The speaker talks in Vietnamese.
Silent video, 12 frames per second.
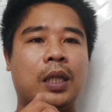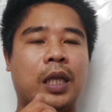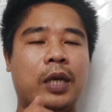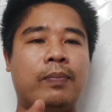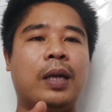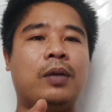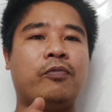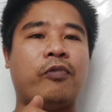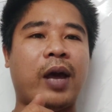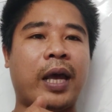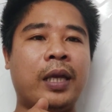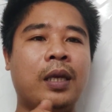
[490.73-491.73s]
thì mình
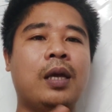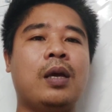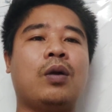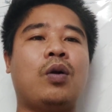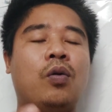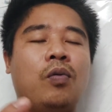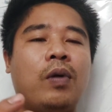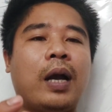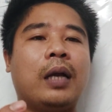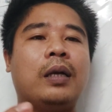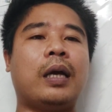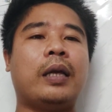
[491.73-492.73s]
phải cố
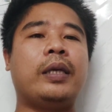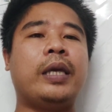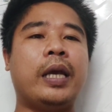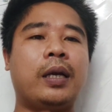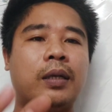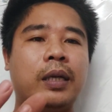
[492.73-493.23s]
gắng là diệt